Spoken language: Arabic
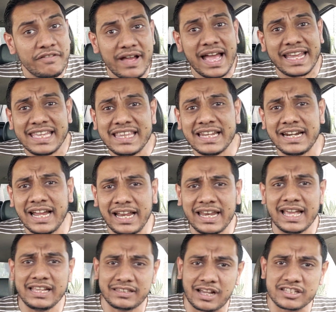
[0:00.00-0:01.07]
فاكيد
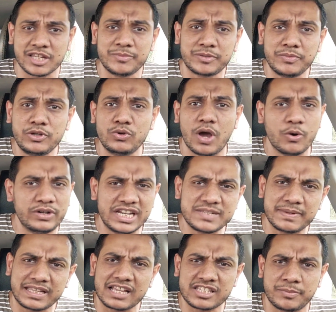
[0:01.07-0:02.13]
الرحله اتخصمت منه او
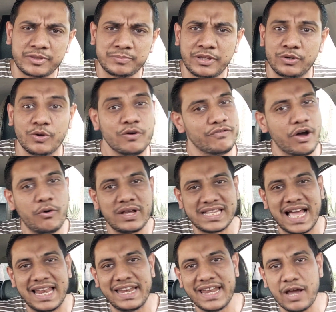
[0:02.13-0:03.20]
النسبه اتخصمت منه فهو
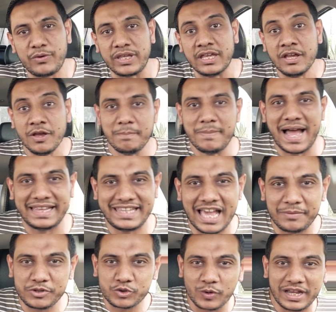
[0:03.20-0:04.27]
زعلان قوي
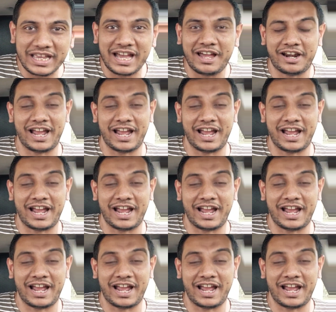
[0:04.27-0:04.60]
بعديها بشويه